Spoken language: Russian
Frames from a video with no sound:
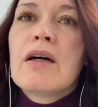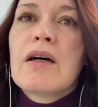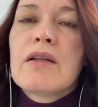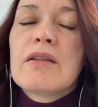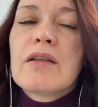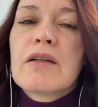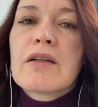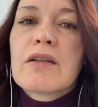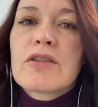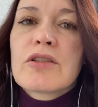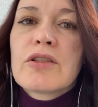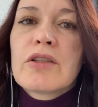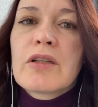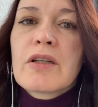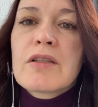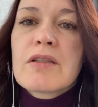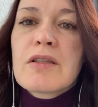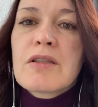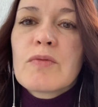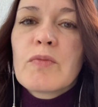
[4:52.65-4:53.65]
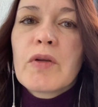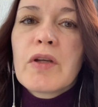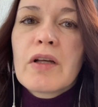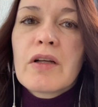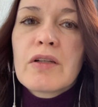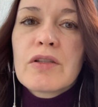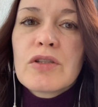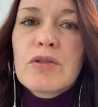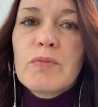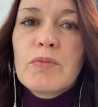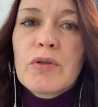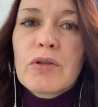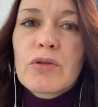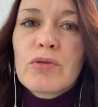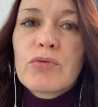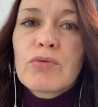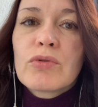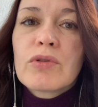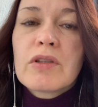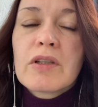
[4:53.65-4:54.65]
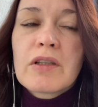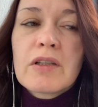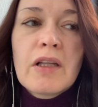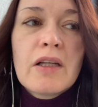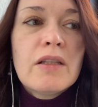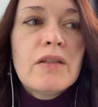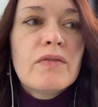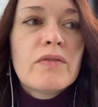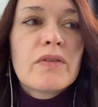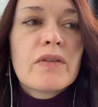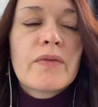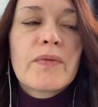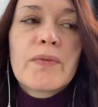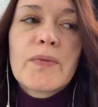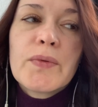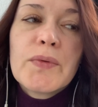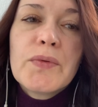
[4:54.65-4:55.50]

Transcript: Она каждый раз измеряла температуру, докладывала.